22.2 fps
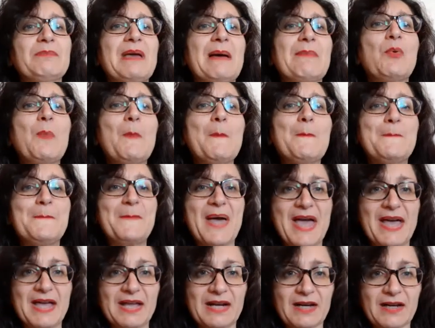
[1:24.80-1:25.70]
abbiamo un
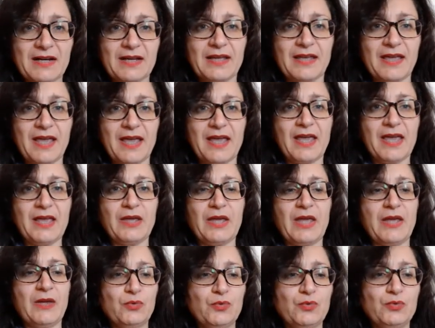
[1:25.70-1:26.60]
per che
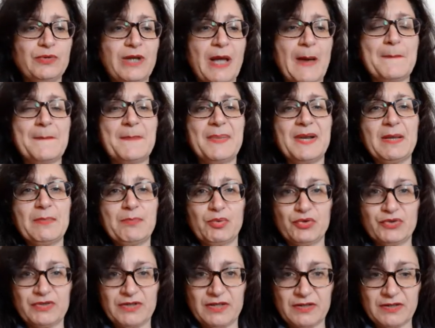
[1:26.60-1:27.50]
è una
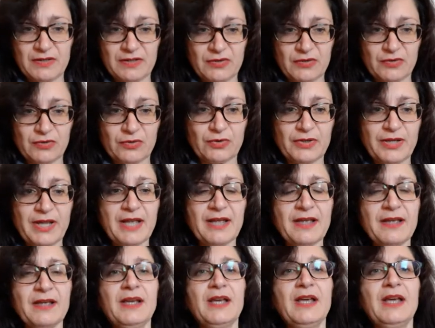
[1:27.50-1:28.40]

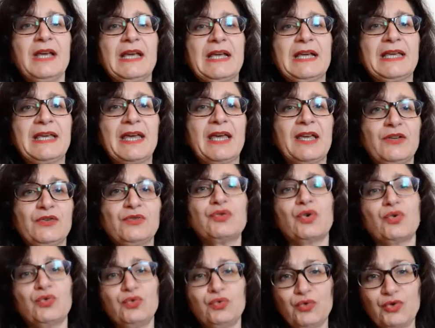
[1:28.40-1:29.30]
preposizione che
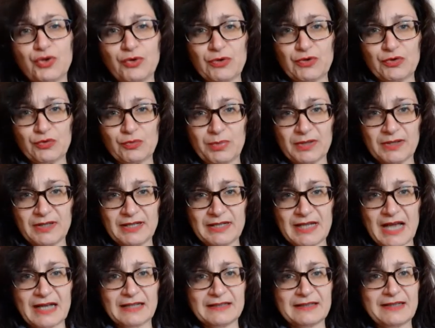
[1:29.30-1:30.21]
introduce una
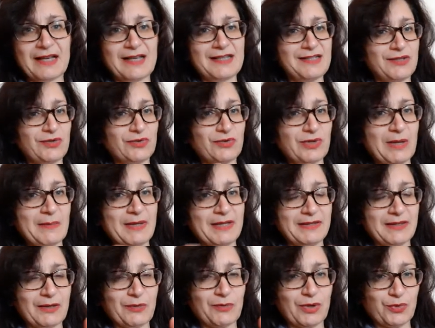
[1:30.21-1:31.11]
subordinata e
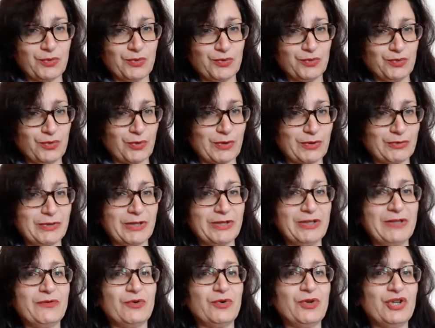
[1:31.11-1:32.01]
sicuramente qualcuno, qualcuno
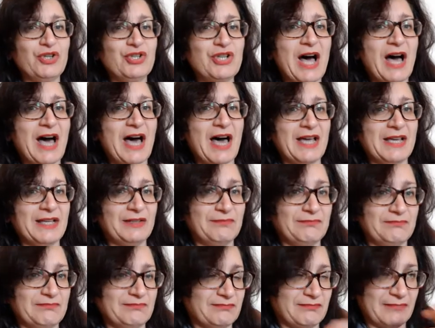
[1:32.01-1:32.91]
di voi già ha
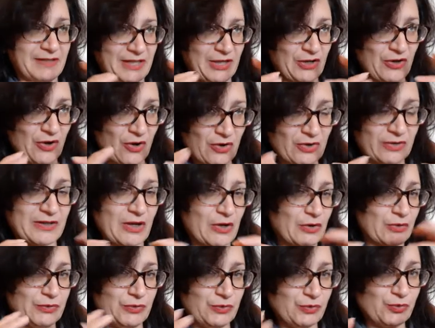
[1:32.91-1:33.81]
in,
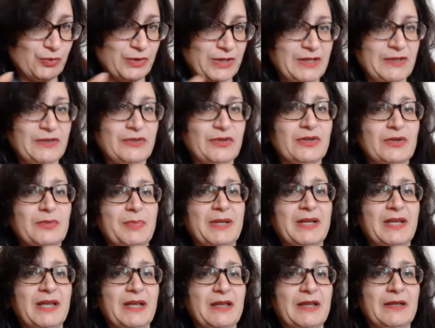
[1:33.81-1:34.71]
ricorda o intuito,
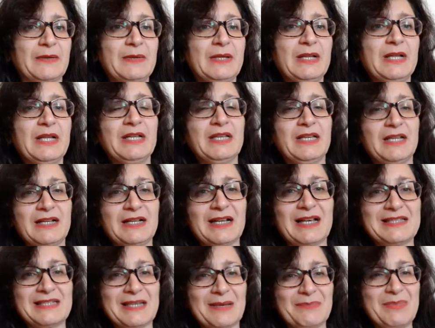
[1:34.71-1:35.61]
perché in
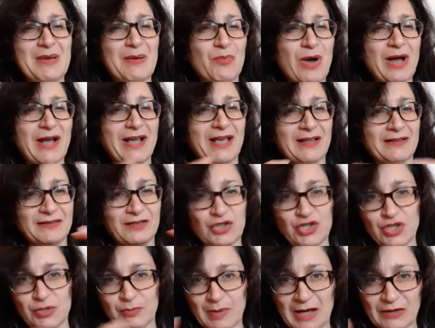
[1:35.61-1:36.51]
classe abbiamo anche
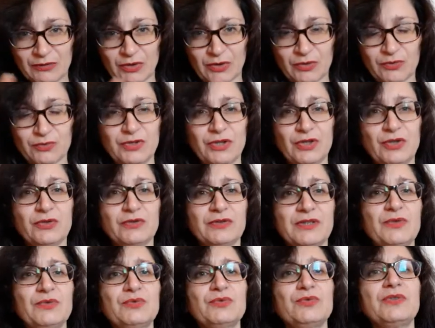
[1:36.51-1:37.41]
anticipato alcuni
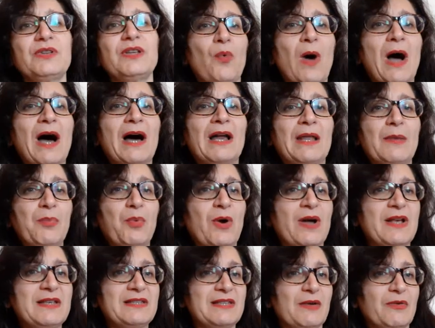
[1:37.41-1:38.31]
contenuti, quale
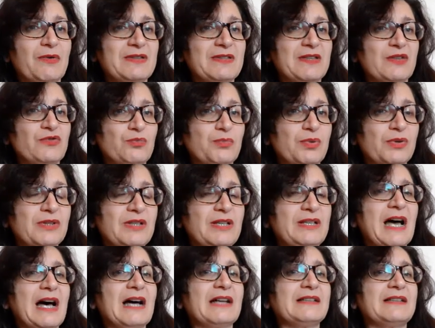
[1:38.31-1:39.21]
può essere questa
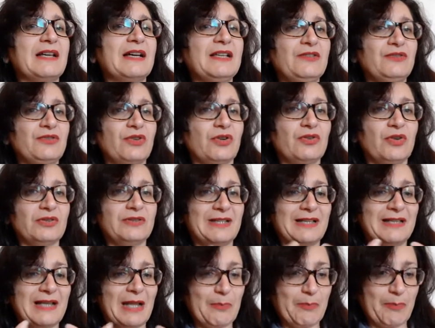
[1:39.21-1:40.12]
subordinata
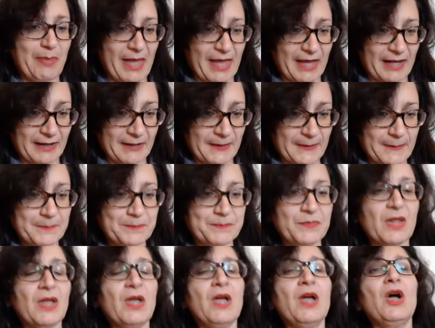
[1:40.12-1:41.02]
introdotta dal per.
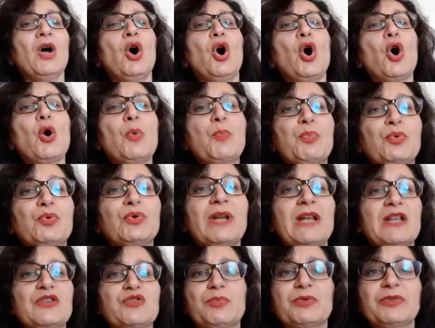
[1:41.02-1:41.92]

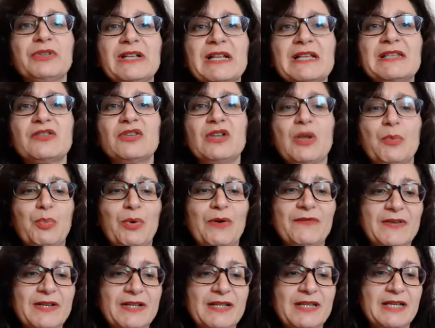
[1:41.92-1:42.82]
Oppure la subordinazione può
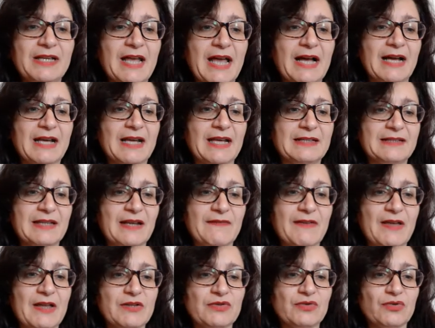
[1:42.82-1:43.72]
avvenire anche
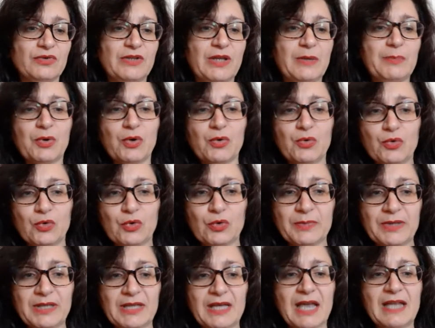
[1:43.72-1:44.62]
attraverso dei
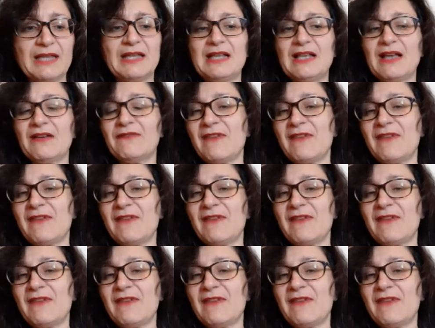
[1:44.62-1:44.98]
pronomi e degli